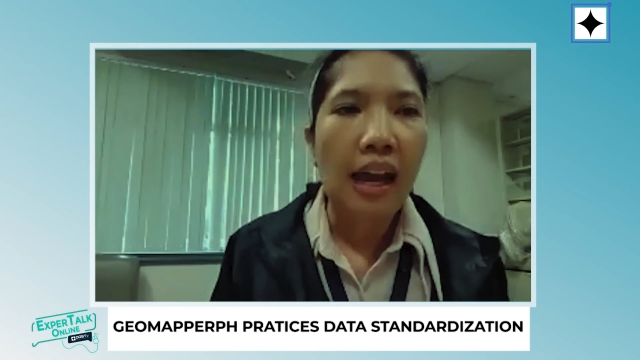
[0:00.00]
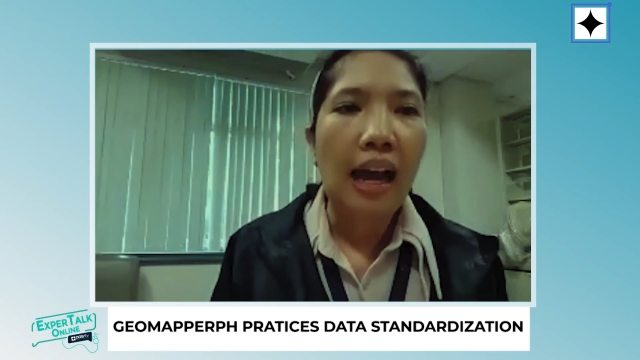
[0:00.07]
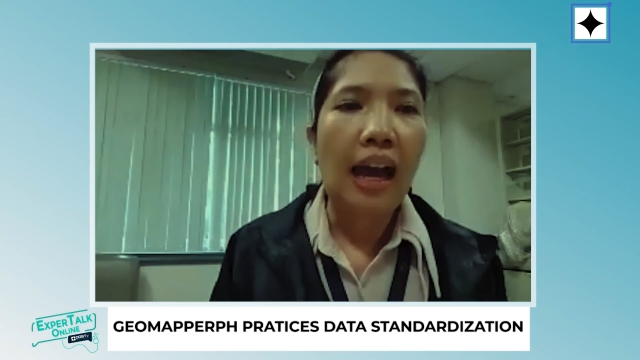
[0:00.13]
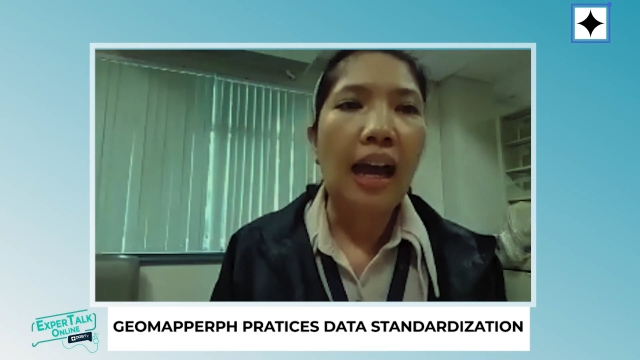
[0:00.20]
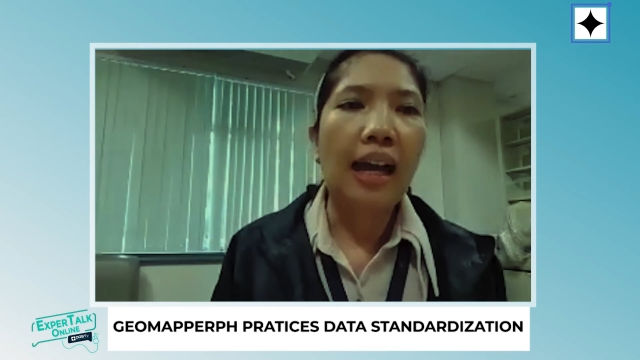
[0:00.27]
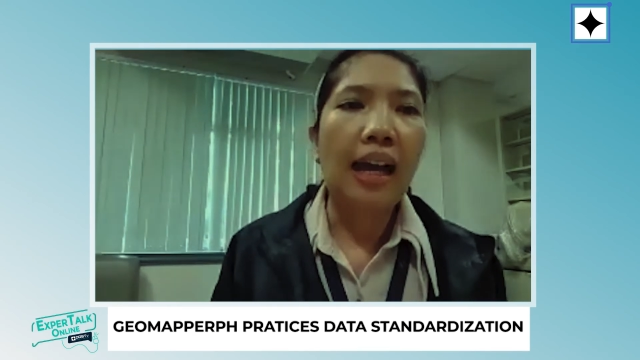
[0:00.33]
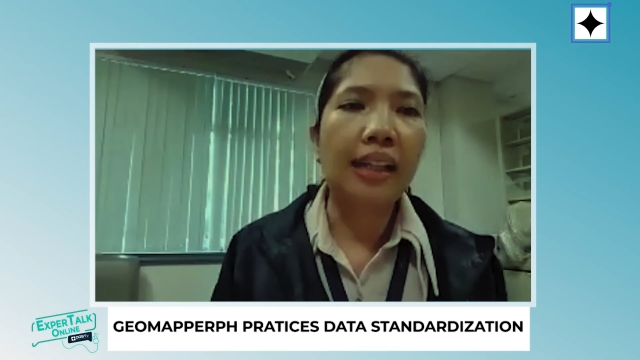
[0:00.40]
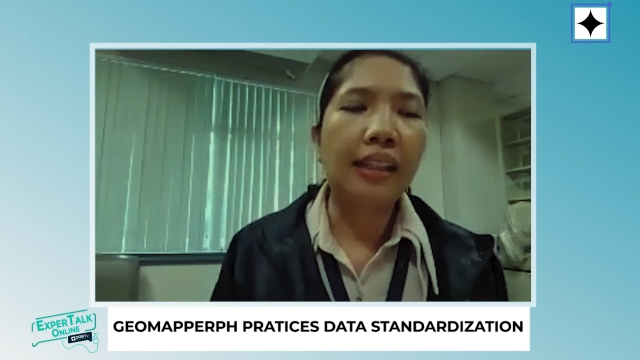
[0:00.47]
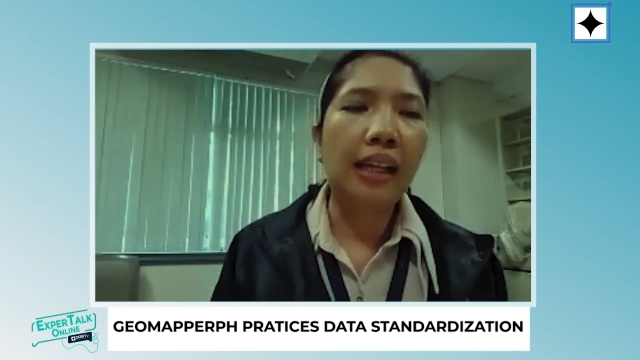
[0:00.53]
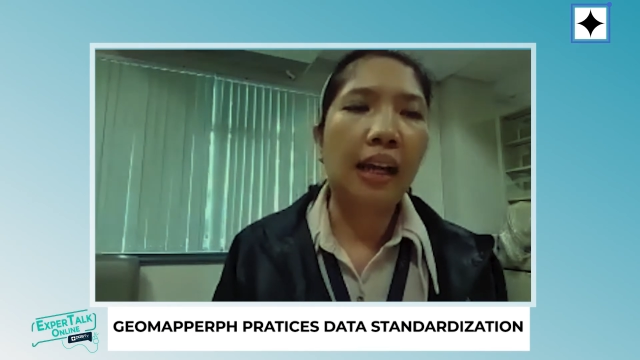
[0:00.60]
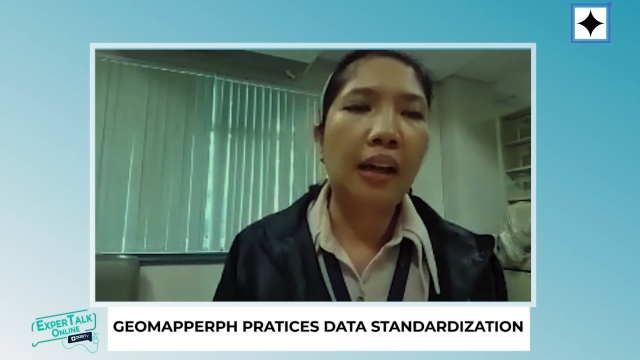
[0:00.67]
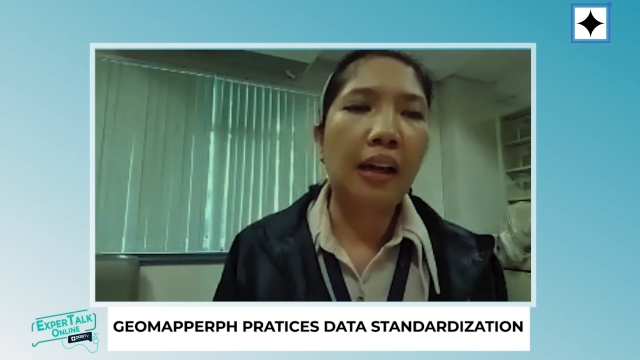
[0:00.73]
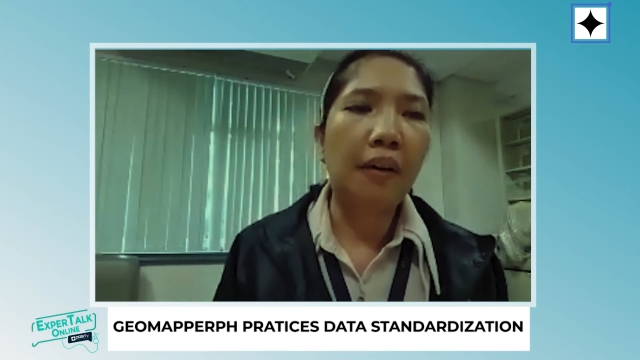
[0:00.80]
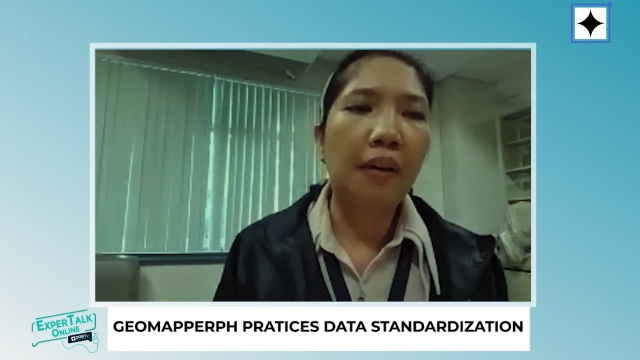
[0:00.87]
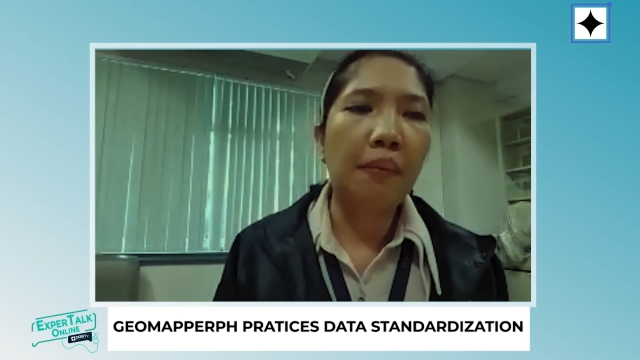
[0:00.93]
At
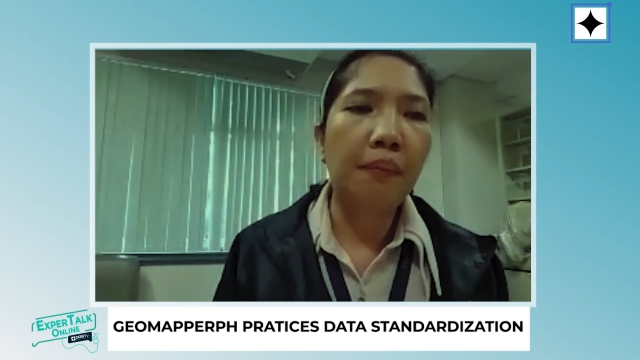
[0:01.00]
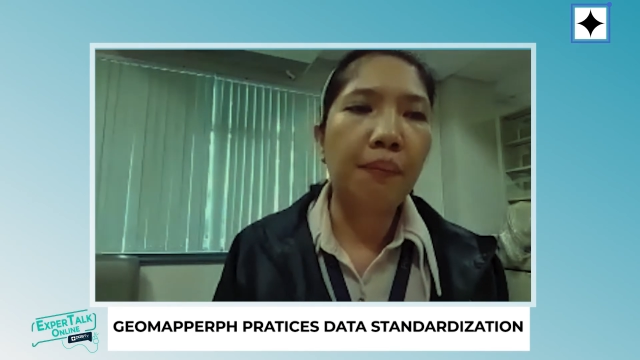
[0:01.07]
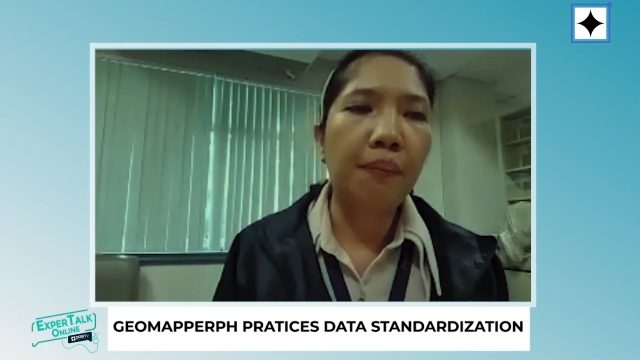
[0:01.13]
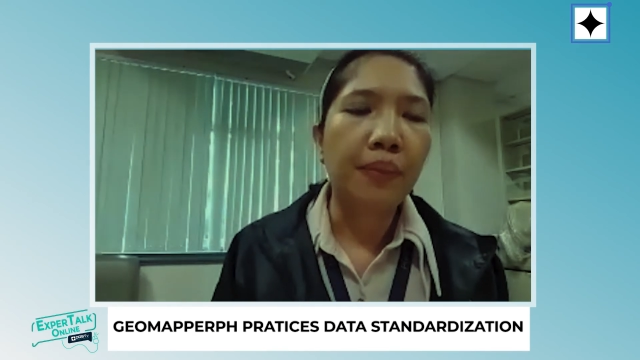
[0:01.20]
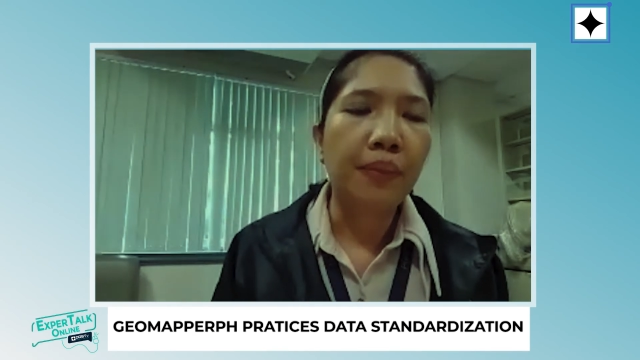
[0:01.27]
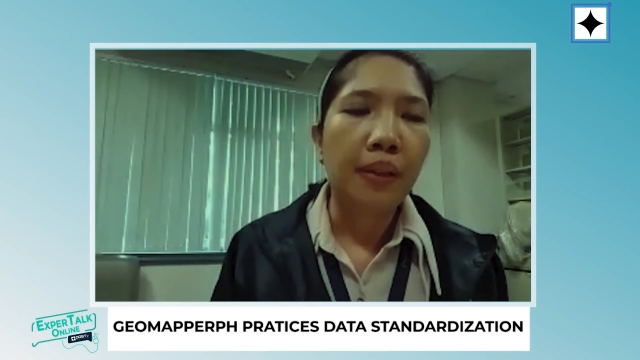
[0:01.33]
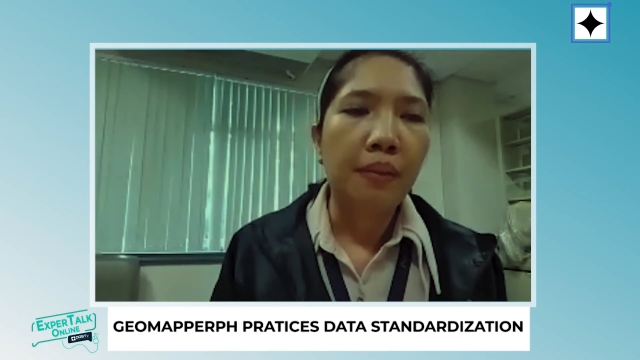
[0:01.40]
um,